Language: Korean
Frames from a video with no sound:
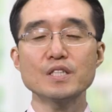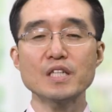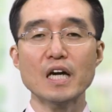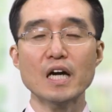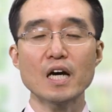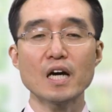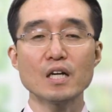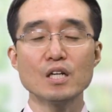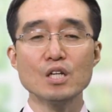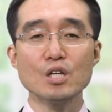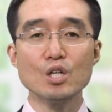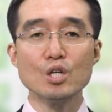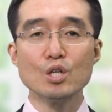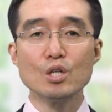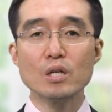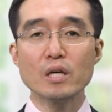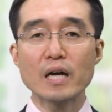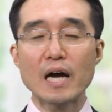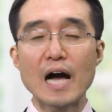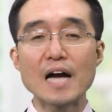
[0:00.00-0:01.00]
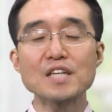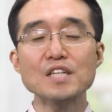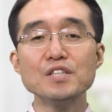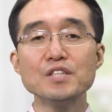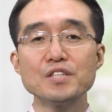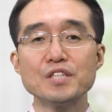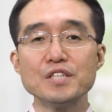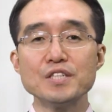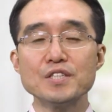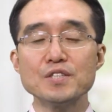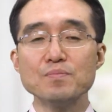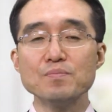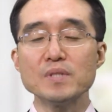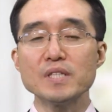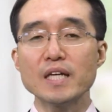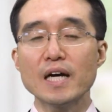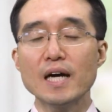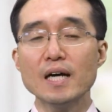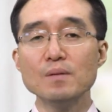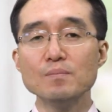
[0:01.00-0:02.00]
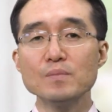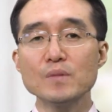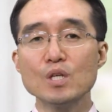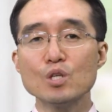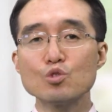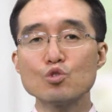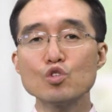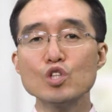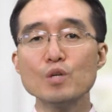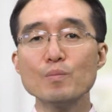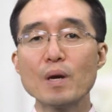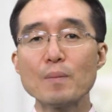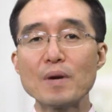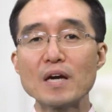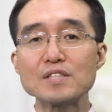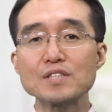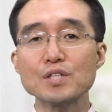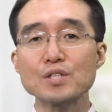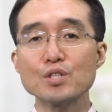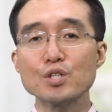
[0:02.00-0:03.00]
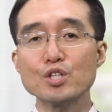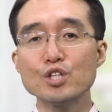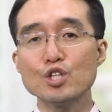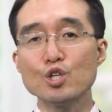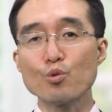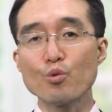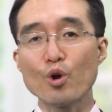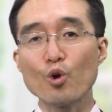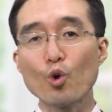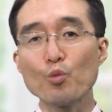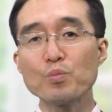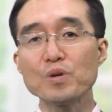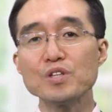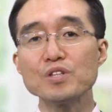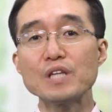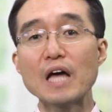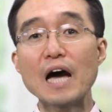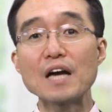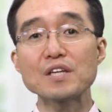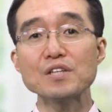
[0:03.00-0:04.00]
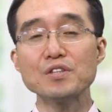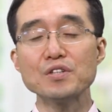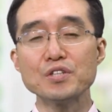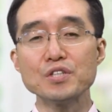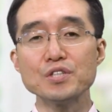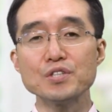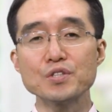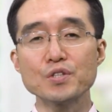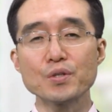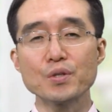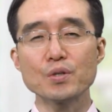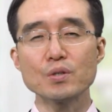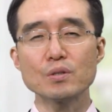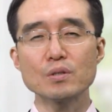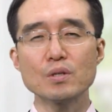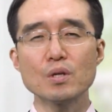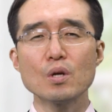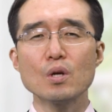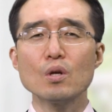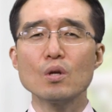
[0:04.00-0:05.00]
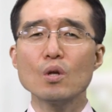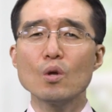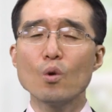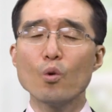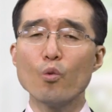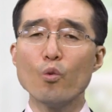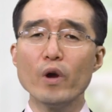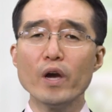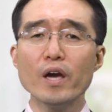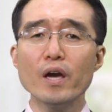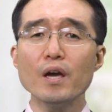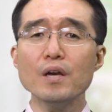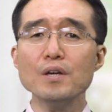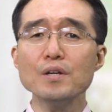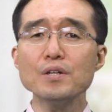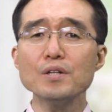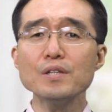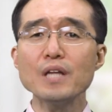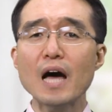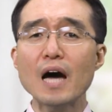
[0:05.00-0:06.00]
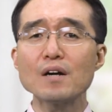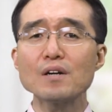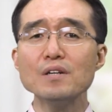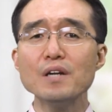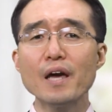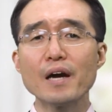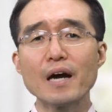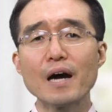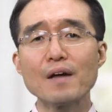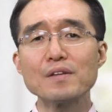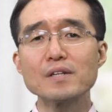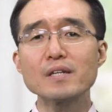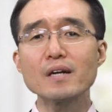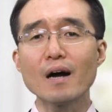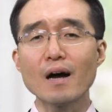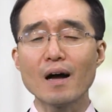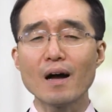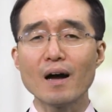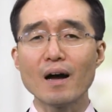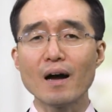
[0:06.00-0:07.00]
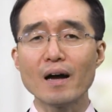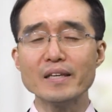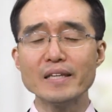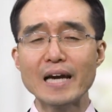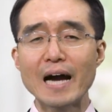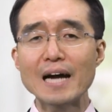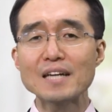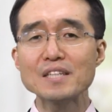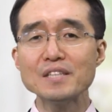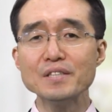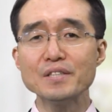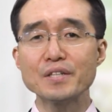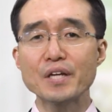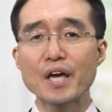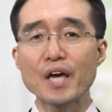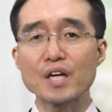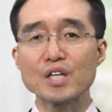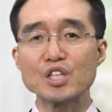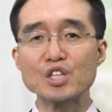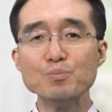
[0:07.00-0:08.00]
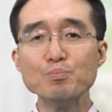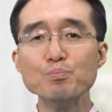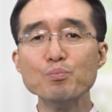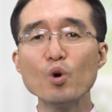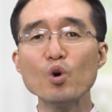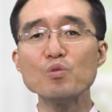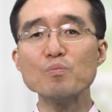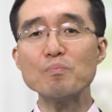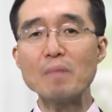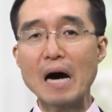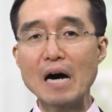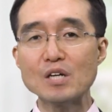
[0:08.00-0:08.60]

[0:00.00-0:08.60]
자 악인들이 있습니다. 주님의 백성들을 괴롭히는 악인들이 있어요. 왜 이런 악을 행하는가? 이 악인들의 근본